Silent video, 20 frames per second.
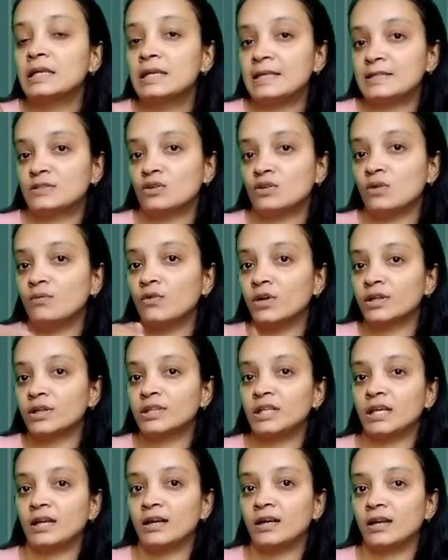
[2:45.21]
किसको वोट
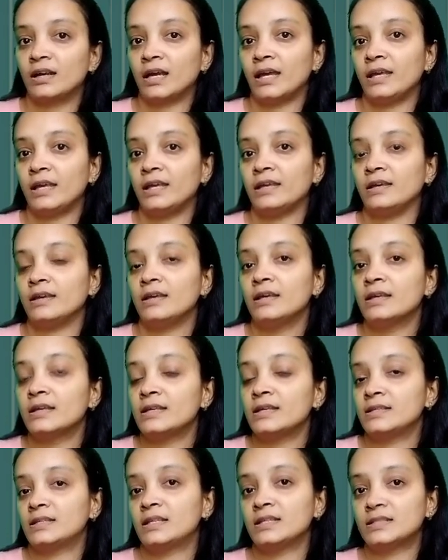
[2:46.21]
देकर आए हैं
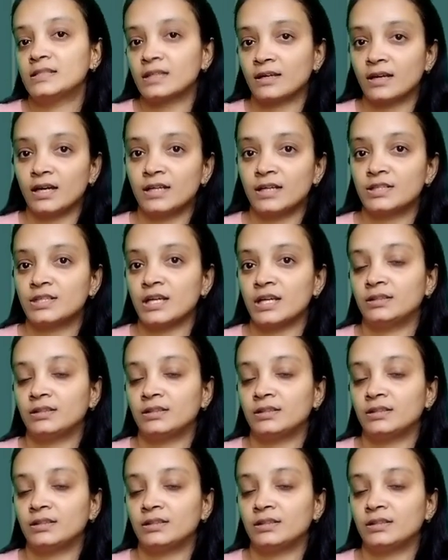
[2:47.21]
किसकी सरकार